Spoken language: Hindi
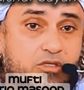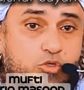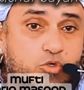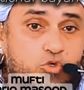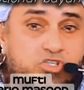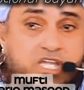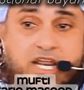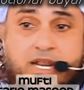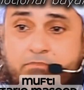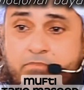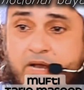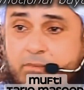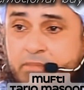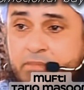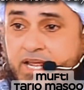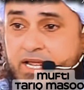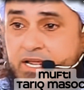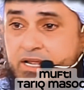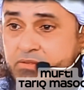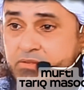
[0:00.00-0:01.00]
दूसरे नंबर
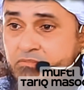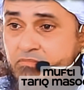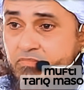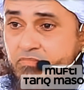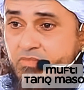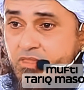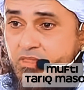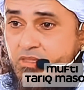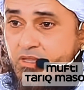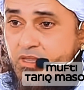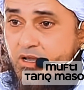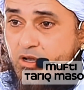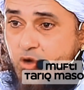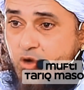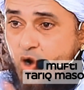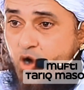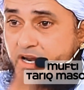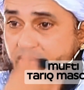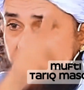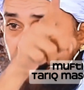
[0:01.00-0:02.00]
पे
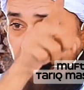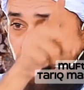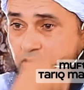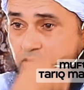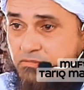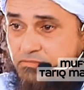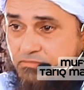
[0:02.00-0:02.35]
कौन है वो